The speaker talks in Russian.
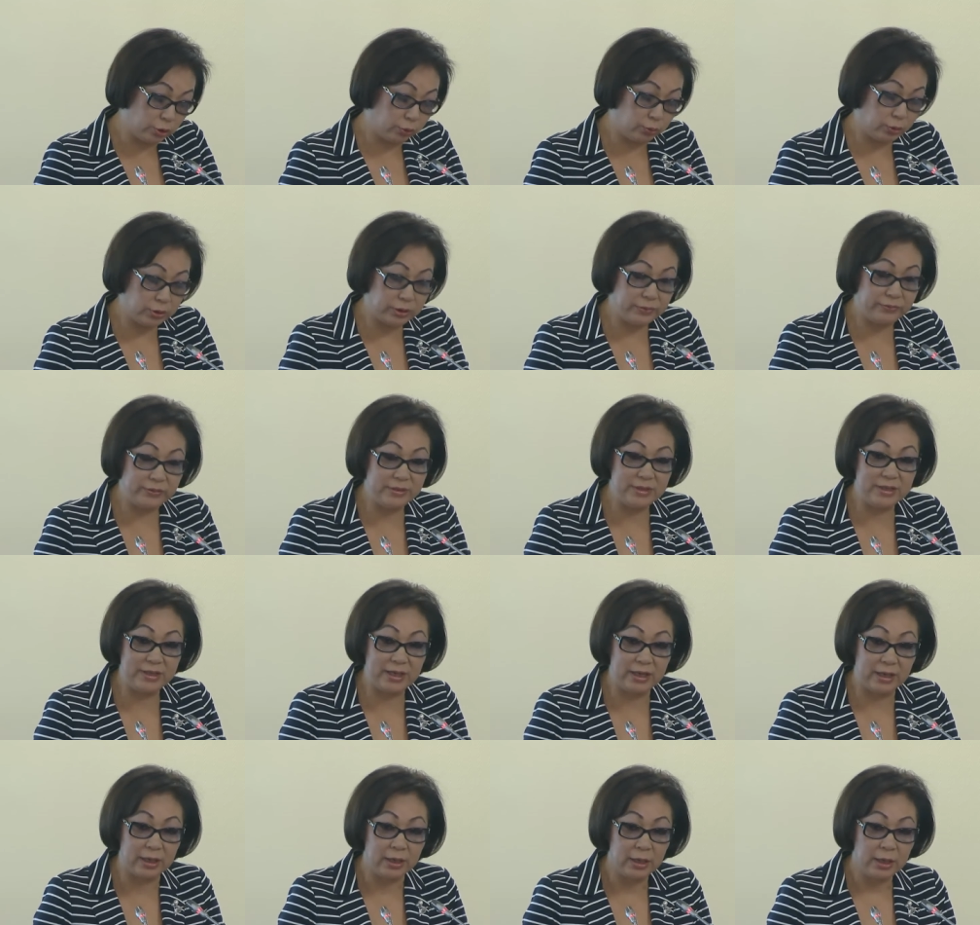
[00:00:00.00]
То есть
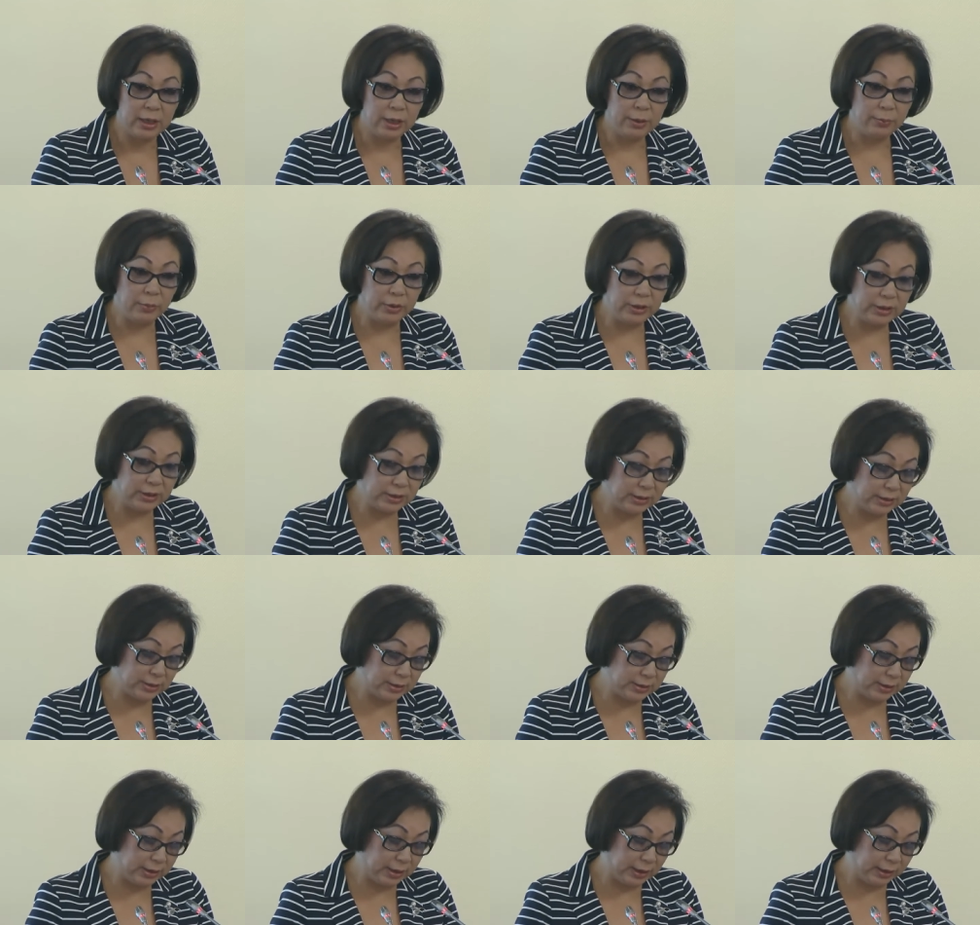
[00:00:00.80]
все
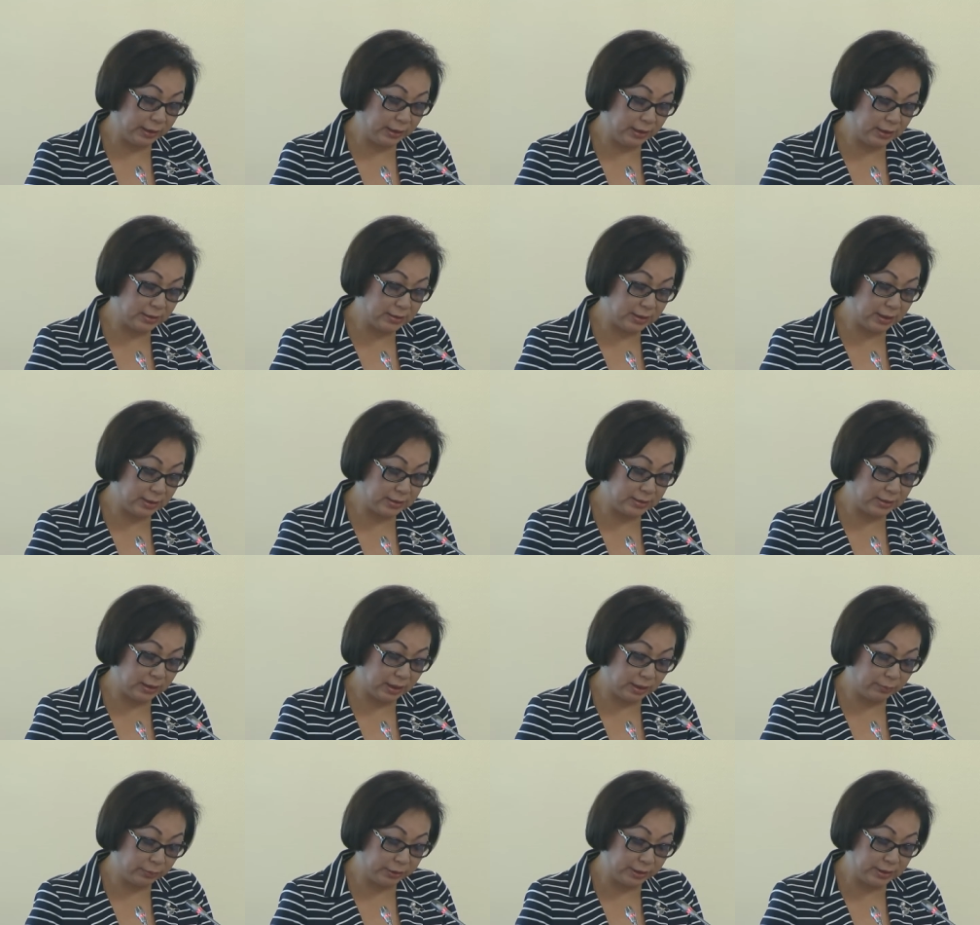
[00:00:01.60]
медицинские организации
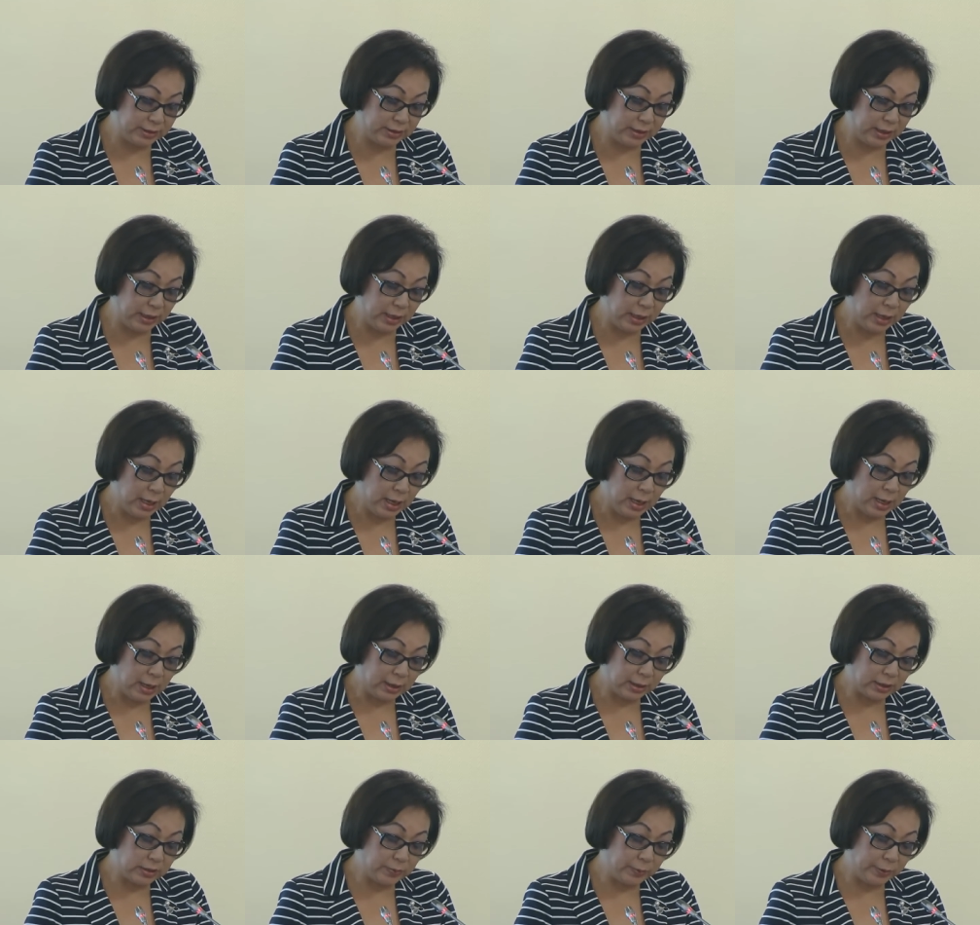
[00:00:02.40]
областей
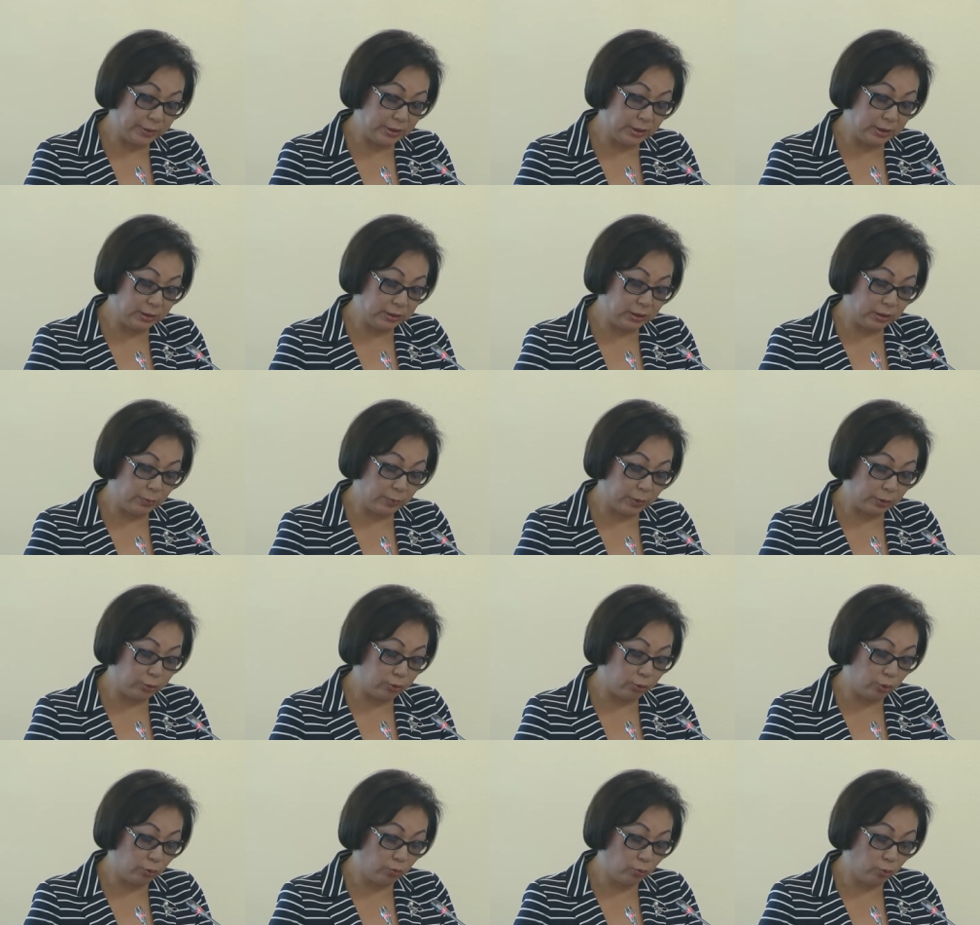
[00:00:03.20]
распределены по
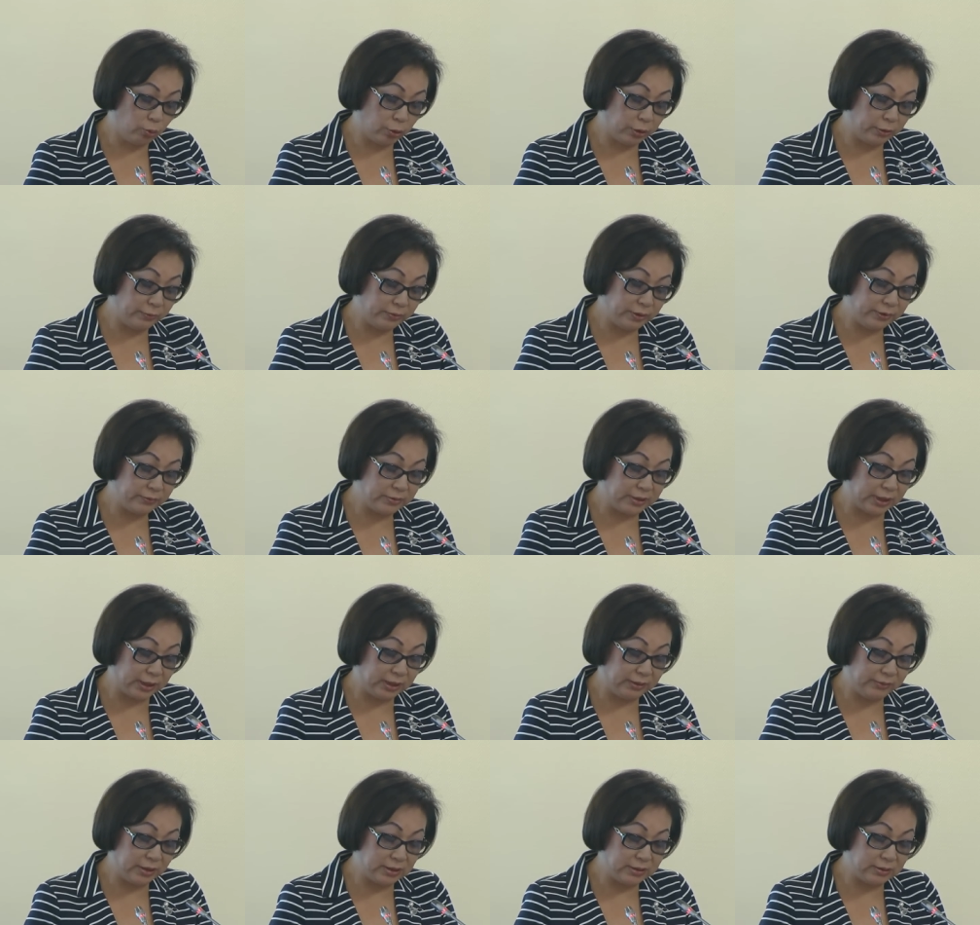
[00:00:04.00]
трем уровням в
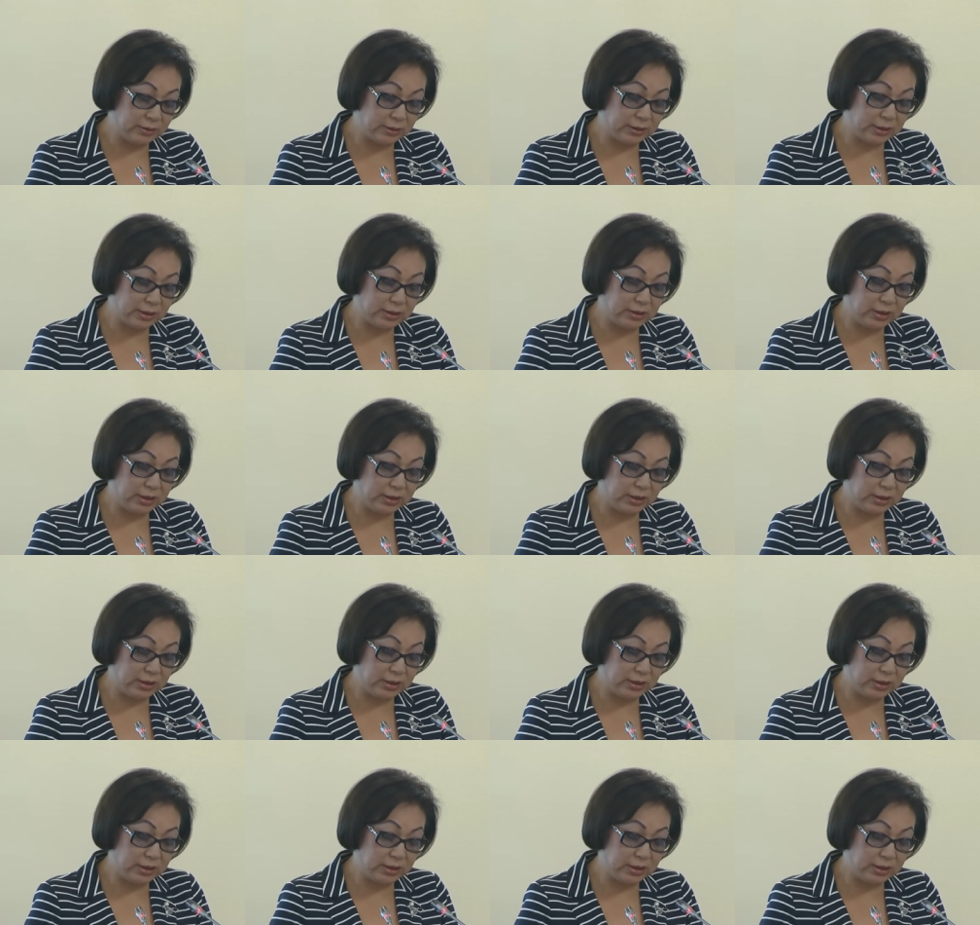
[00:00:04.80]
соответствии со